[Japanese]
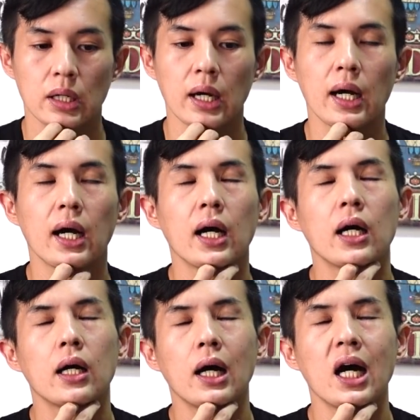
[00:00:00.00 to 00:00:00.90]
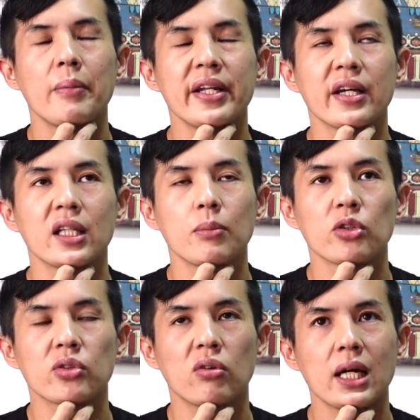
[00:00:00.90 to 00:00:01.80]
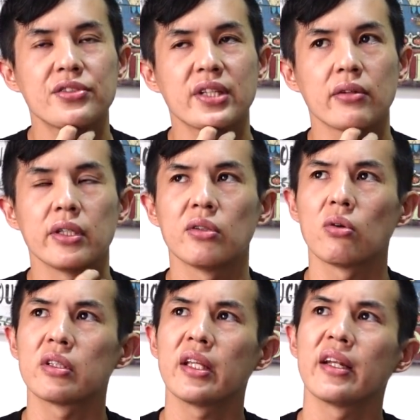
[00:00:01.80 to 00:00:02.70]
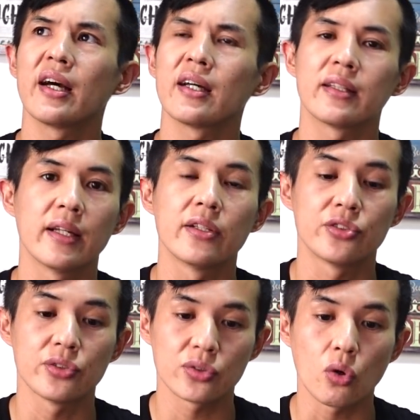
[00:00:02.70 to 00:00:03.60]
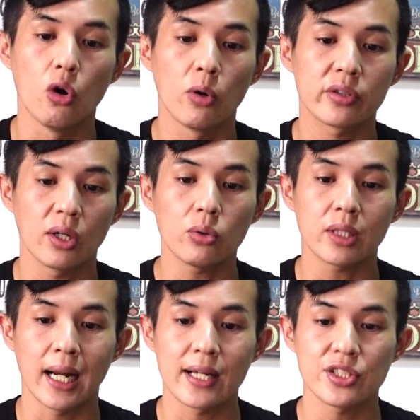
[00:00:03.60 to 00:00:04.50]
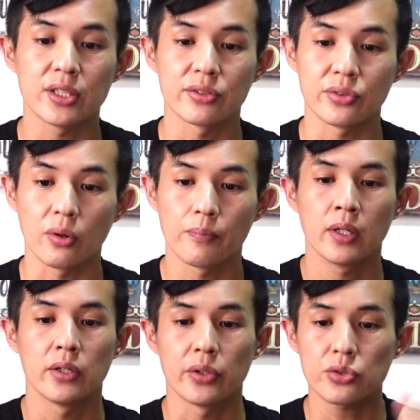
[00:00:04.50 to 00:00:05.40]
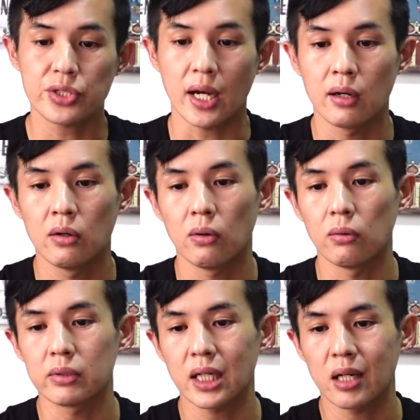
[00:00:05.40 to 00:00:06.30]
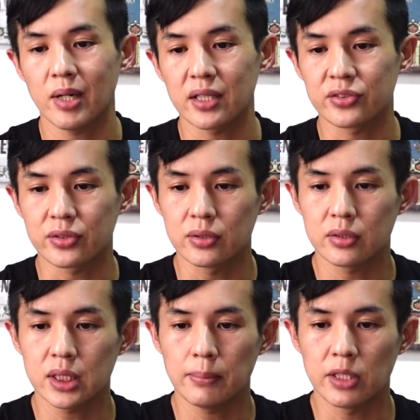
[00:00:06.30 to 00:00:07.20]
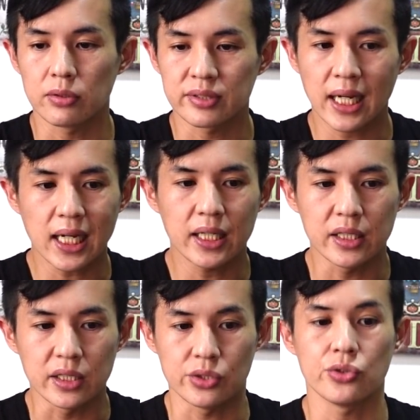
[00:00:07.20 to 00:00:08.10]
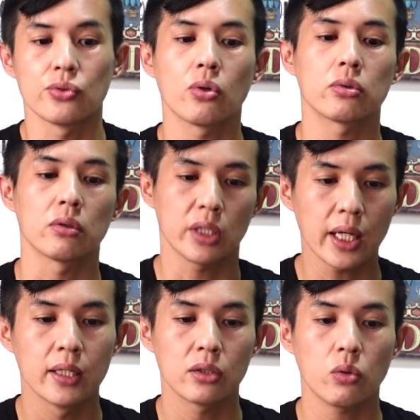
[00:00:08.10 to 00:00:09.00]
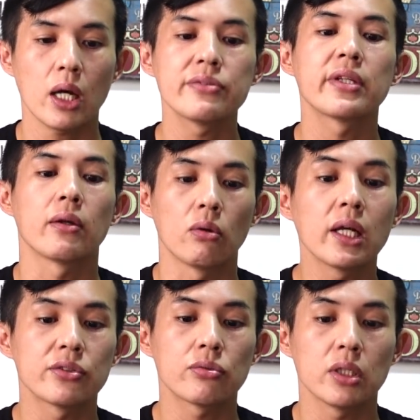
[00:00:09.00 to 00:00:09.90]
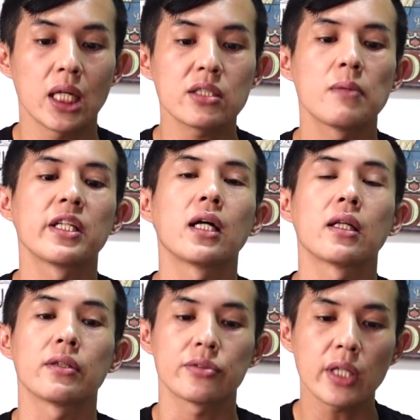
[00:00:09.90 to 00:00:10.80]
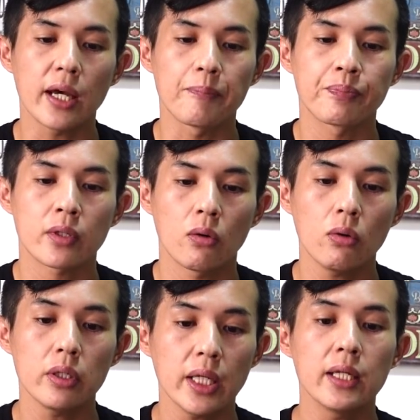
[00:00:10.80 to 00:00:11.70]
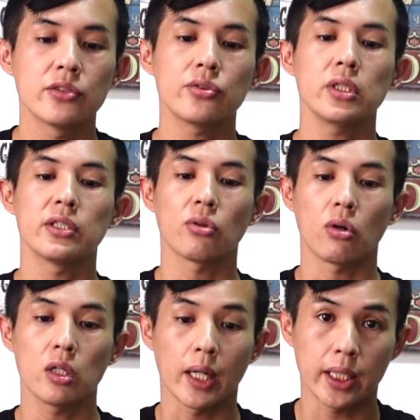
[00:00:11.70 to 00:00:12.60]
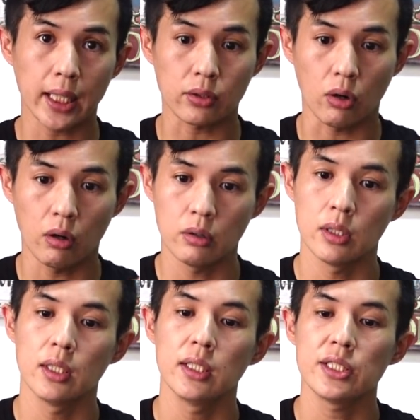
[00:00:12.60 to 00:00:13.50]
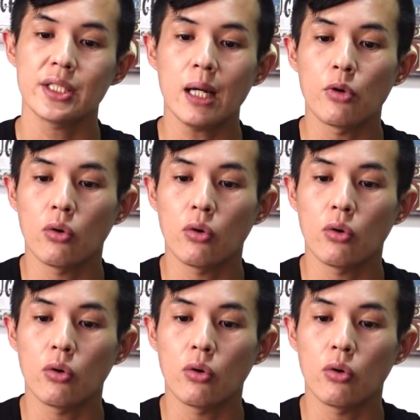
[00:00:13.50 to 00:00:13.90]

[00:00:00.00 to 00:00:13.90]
ああ、アメリカでもトライスケルに乗りてえなーってね、ずーっと思っておったらしいんですよ。よっしゃ、ほんだらまあ作ってみる境にちゅうことでトライスケルをね作り出したみたいなんですね。ほいでついにその日は来たと。しかも